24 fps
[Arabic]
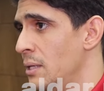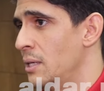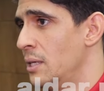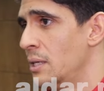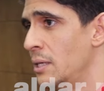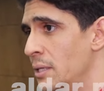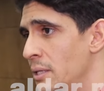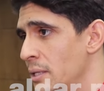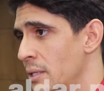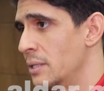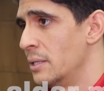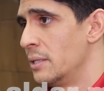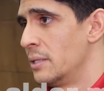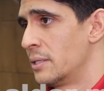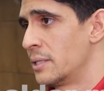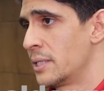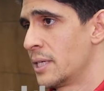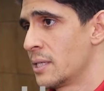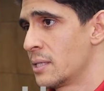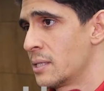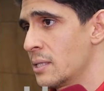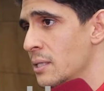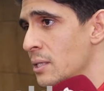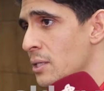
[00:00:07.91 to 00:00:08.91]
اللي
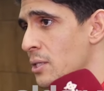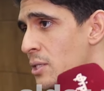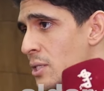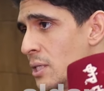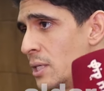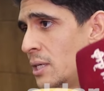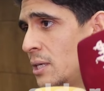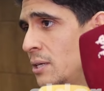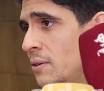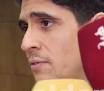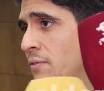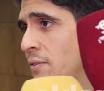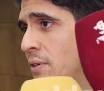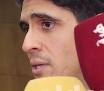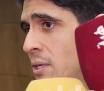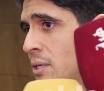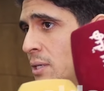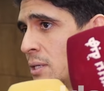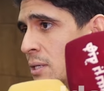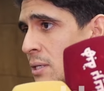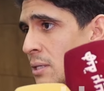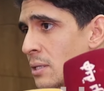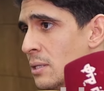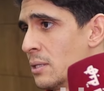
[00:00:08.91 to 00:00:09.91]
تحسن كثير
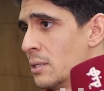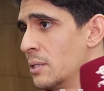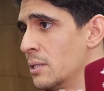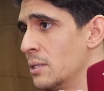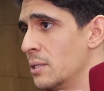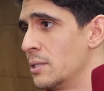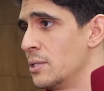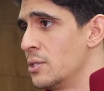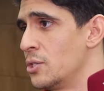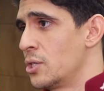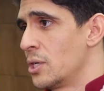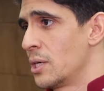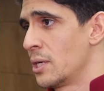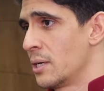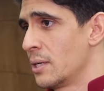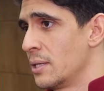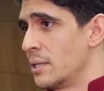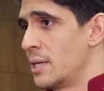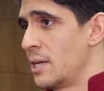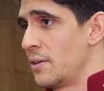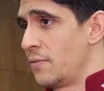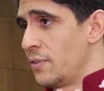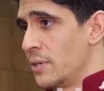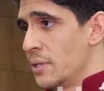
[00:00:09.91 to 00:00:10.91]
فالعلاج
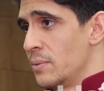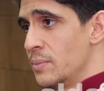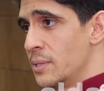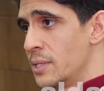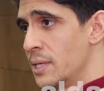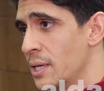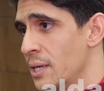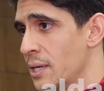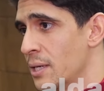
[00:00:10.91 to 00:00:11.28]
ديما كيضر